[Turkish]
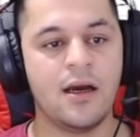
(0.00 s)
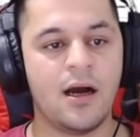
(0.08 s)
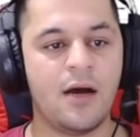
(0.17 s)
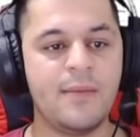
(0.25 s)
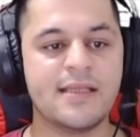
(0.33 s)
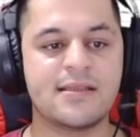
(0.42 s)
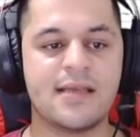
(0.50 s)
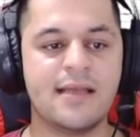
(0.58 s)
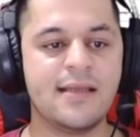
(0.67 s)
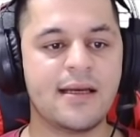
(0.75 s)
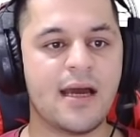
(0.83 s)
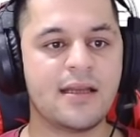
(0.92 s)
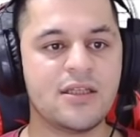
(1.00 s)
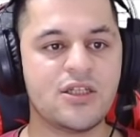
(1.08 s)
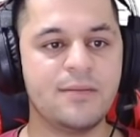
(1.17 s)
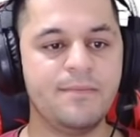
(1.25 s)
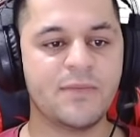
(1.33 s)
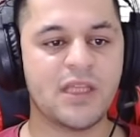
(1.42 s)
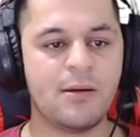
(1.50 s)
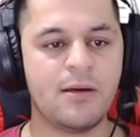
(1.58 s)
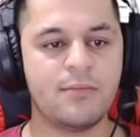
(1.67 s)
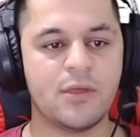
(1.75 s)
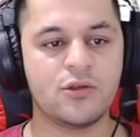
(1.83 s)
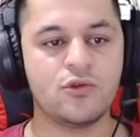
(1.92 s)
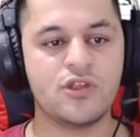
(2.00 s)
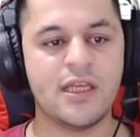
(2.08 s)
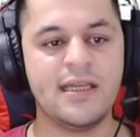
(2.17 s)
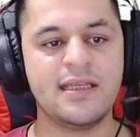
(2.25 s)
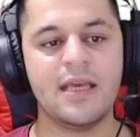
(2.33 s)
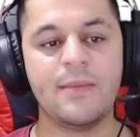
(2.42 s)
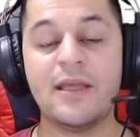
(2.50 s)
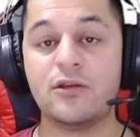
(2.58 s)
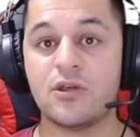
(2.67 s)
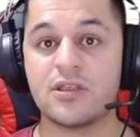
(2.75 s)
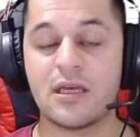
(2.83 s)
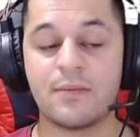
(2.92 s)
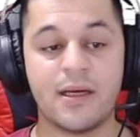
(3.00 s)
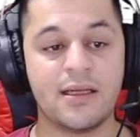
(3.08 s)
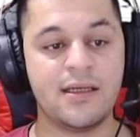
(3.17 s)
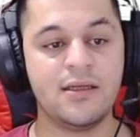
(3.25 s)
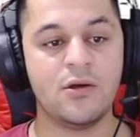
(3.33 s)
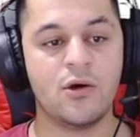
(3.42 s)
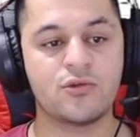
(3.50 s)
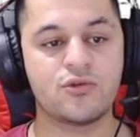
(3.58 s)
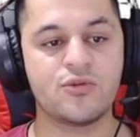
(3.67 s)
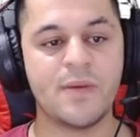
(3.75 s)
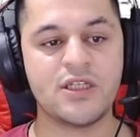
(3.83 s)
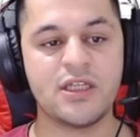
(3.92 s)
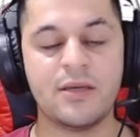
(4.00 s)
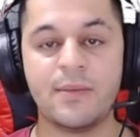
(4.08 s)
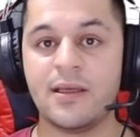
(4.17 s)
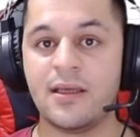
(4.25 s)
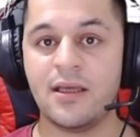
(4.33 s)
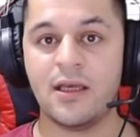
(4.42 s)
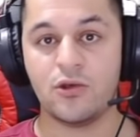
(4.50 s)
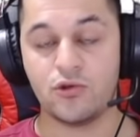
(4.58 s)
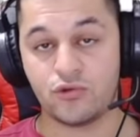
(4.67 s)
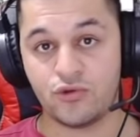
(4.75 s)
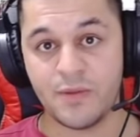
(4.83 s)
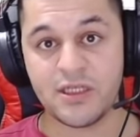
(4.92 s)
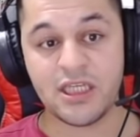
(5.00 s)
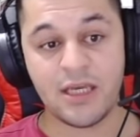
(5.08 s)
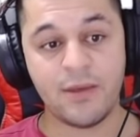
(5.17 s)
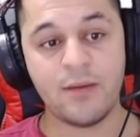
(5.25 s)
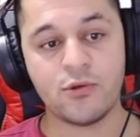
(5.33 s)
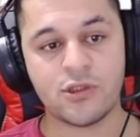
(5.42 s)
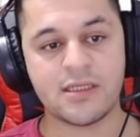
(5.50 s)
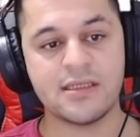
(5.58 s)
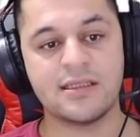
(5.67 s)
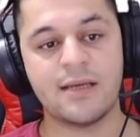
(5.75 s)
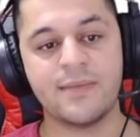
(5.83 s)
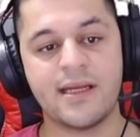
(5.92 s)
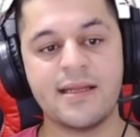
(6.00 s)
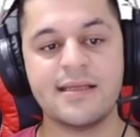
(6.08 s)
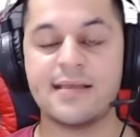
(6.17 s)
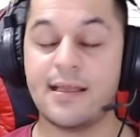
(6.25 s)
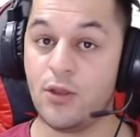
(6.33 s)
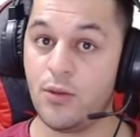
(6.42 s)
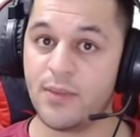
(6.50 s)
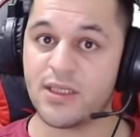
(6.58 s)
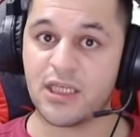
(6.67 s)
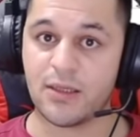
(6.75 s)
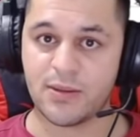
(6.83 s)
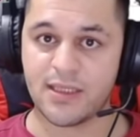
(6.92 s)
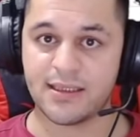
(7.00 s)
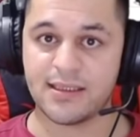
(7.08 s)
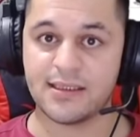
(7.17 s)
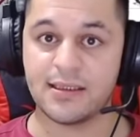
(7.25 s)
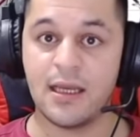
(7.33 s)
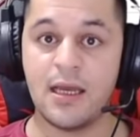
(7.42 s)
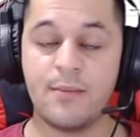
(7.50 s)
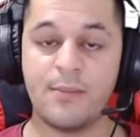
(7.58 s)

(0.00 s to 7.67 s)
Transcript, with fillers: Ahmet sen de kardeşim tamam mı? 150 GB yetiyor sermayelerin. 35 GB 135 GB'ye bozarsın itemlerini. Sen de 15 GB içeridesin.